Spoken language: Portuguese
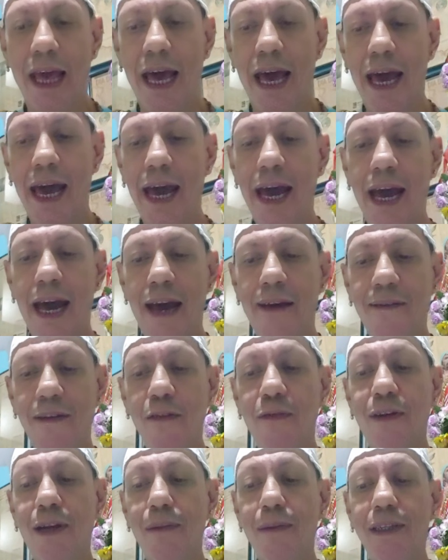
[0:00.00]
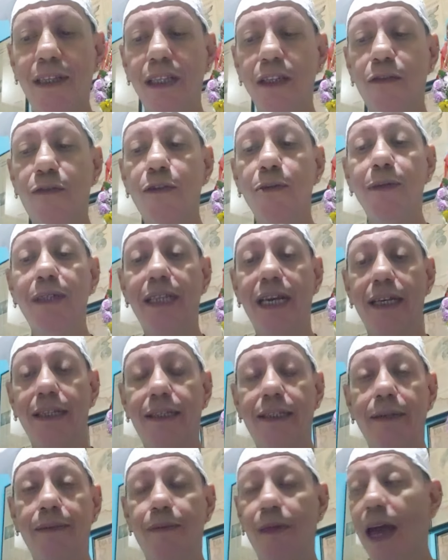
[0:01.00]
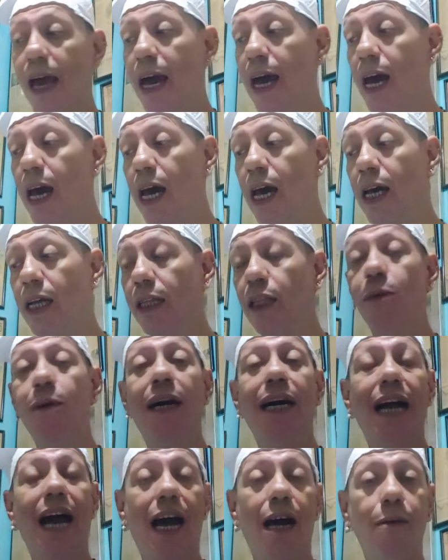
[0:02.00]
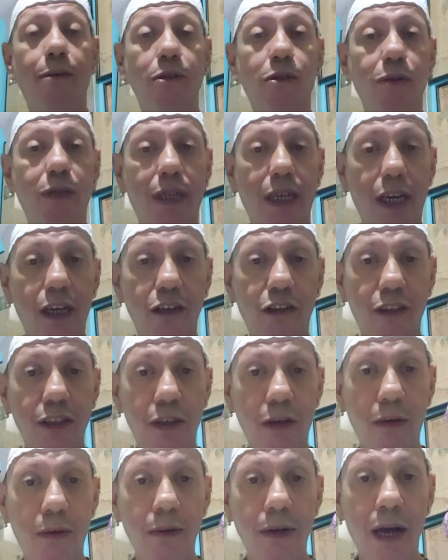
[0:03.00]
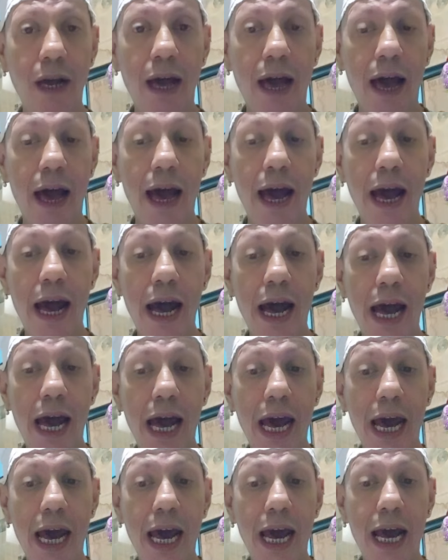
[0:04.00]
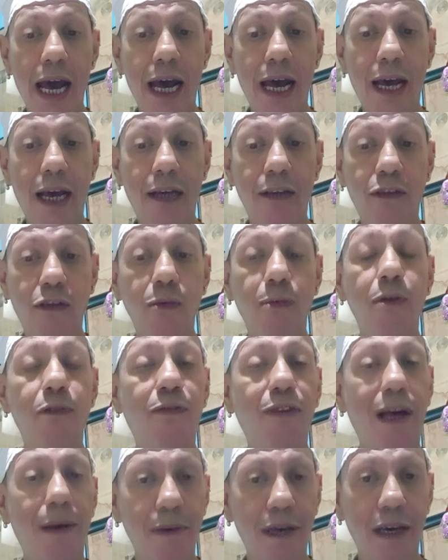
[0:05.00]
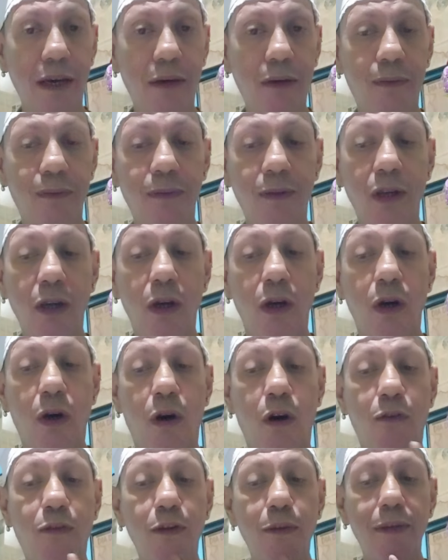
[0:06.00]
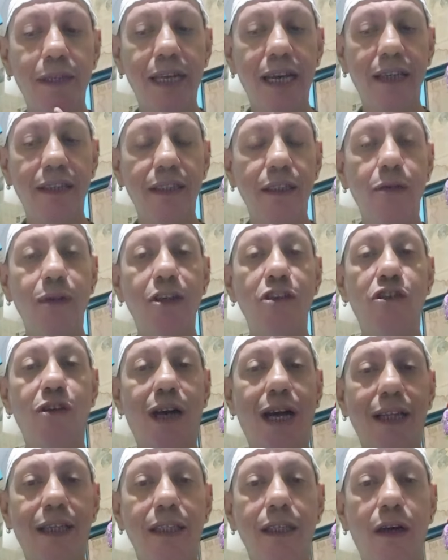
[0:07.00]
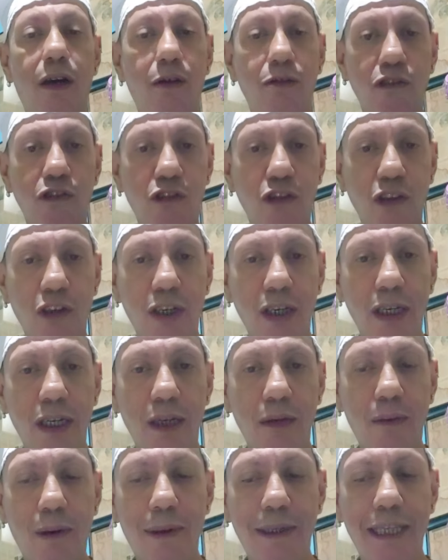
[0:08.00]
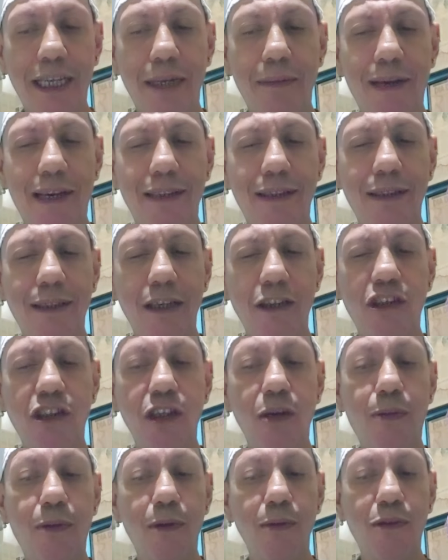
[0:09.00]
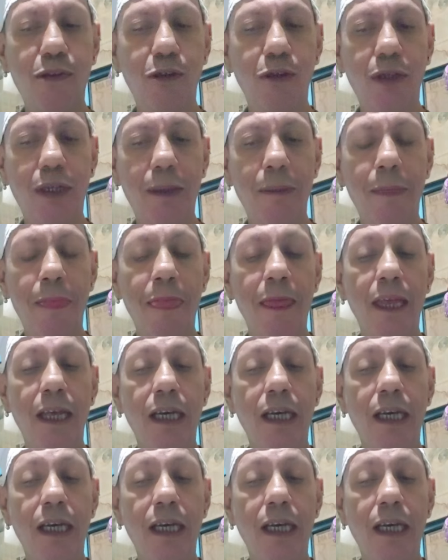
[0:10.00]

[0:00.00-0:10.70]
É, vem o Flamengo e o Fluminense. É, deu uma garra muito grande, não? É, sobre o Flamengo. O Fluminense não tem jogado de uma maneira bastante promissora.